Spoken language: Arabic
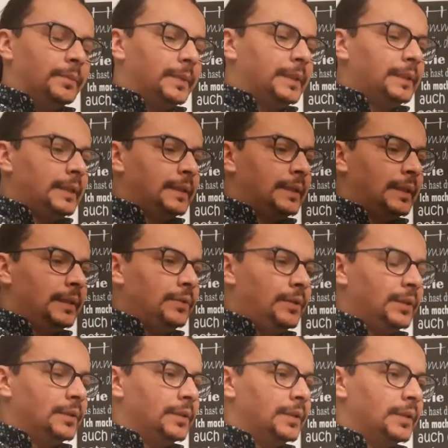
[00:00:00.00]
بغيت نهضر على
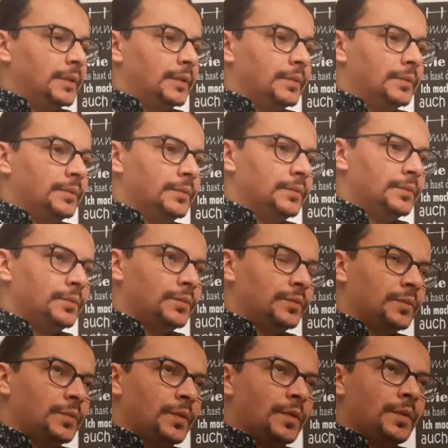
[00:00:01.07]
واحد ال...
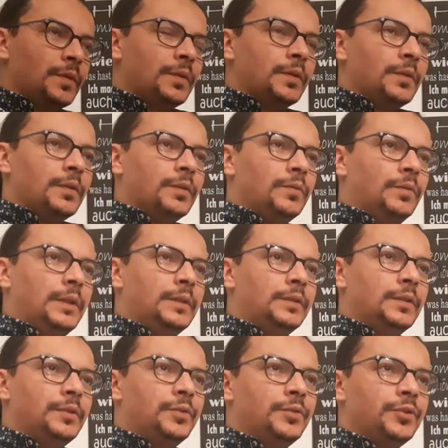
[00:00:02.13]
واحد
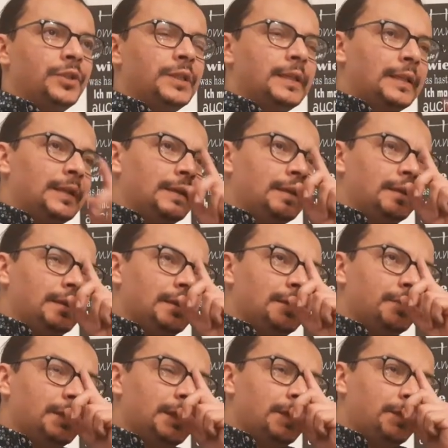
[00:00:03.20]
السوجي كاين الناس
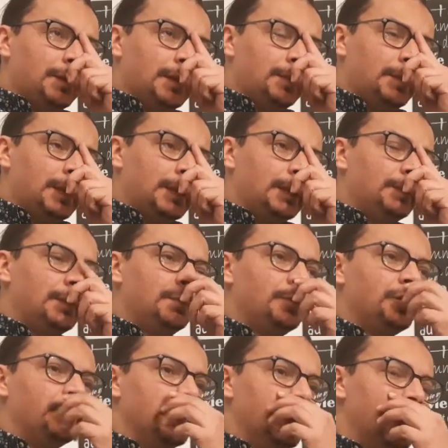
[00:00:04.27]
بزاف اللي ما على
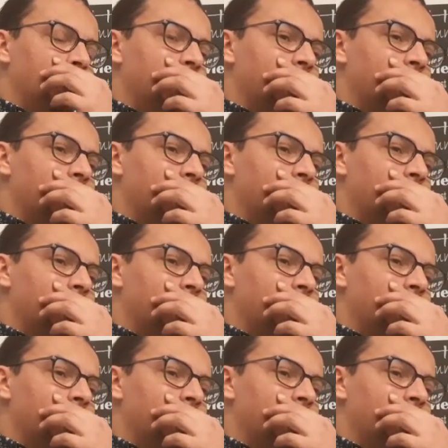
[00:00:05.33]
بالهمش به